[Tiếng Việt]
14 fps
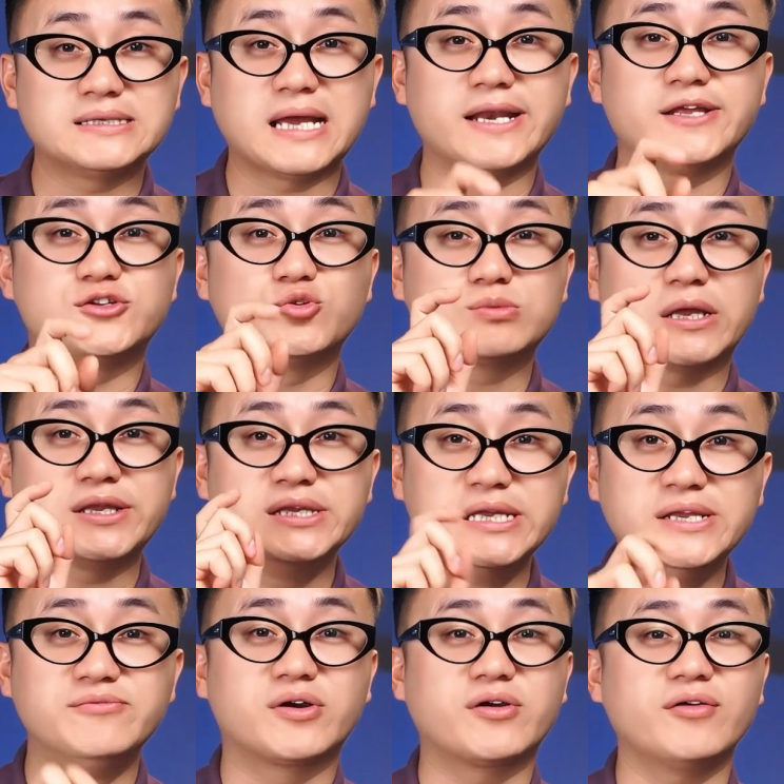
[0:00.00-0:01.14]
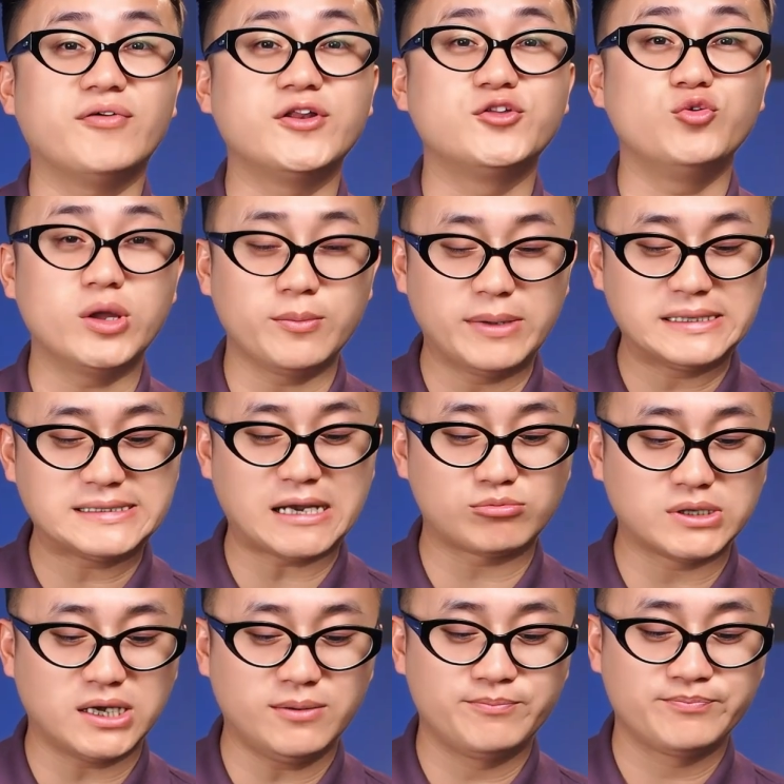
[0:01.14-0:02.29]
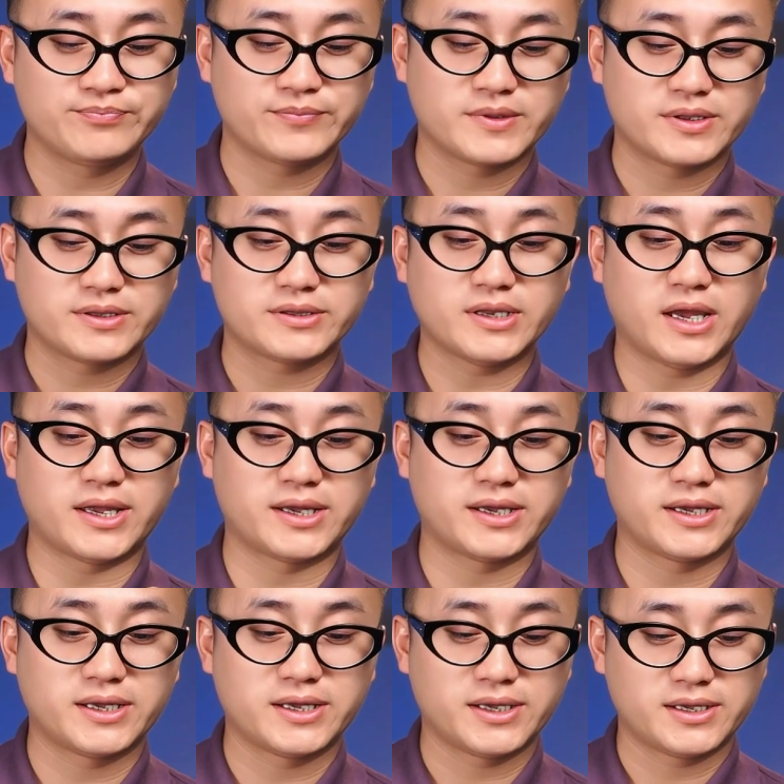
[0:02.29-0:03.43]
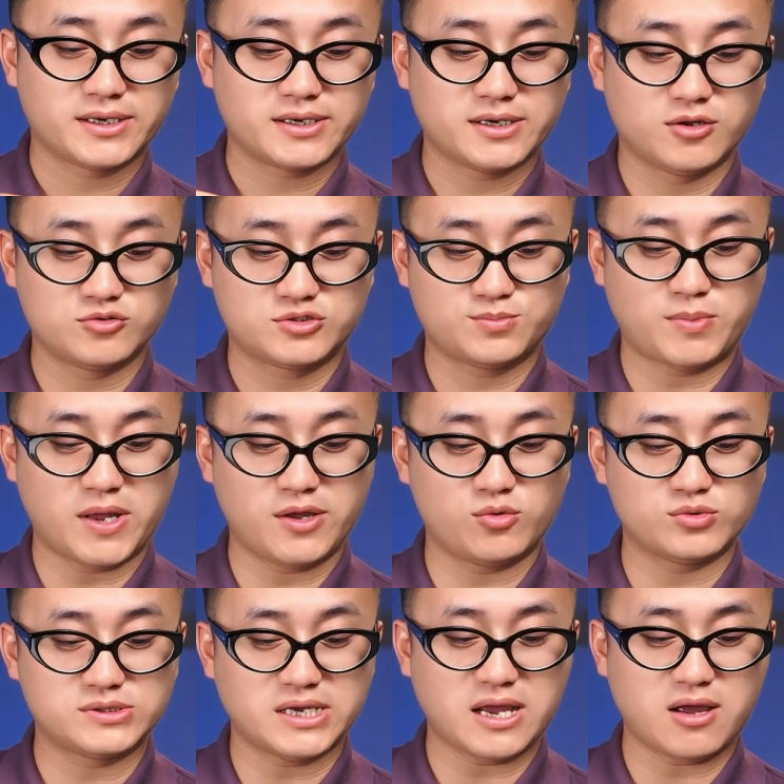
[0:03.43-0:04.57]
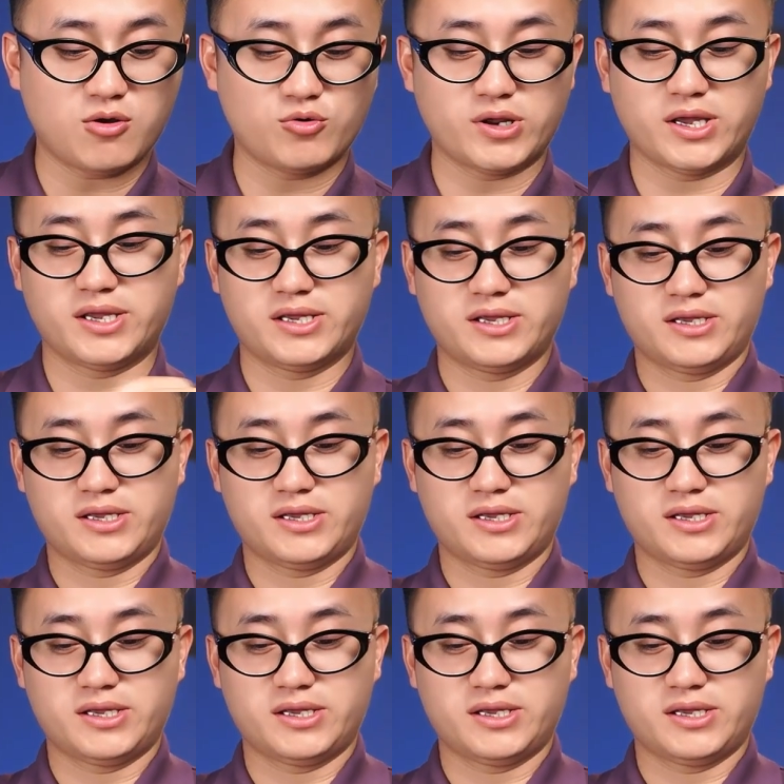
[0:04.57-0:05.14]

này ra để chúng ta nhìn vào cái phần nhụy bên trong nhé. đây đầu spray của chai ao đây